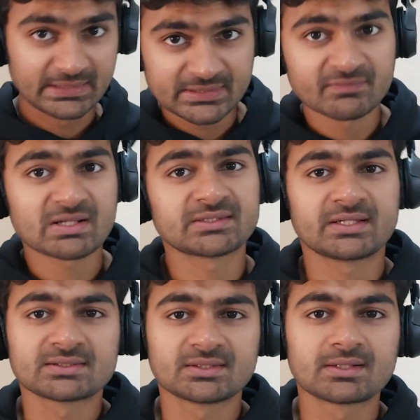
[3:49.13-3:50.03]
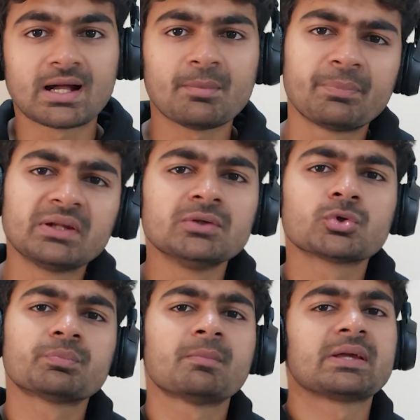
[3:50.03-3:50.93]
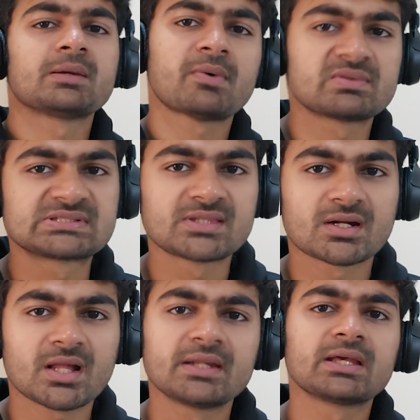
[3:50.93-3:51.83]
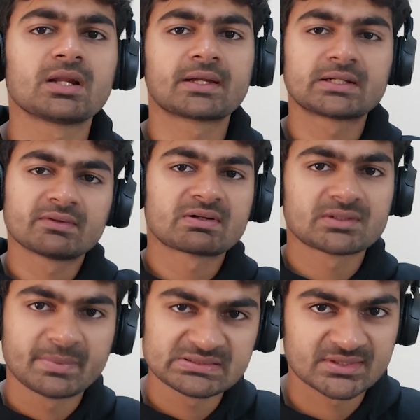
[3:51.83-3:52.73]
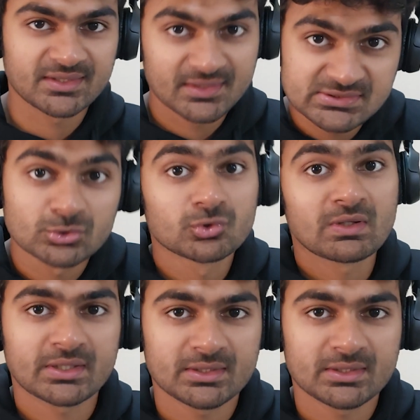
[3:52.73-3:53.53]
கெட்ட வார்த்தை எடுத்துக்கிட்டா பெண்ணுறுப்பு மையமாக வச்சு தானடா எல்லாம் கெட்ட வார்த்தை பேசுறீங்கன்னு சொல்லுவாங்க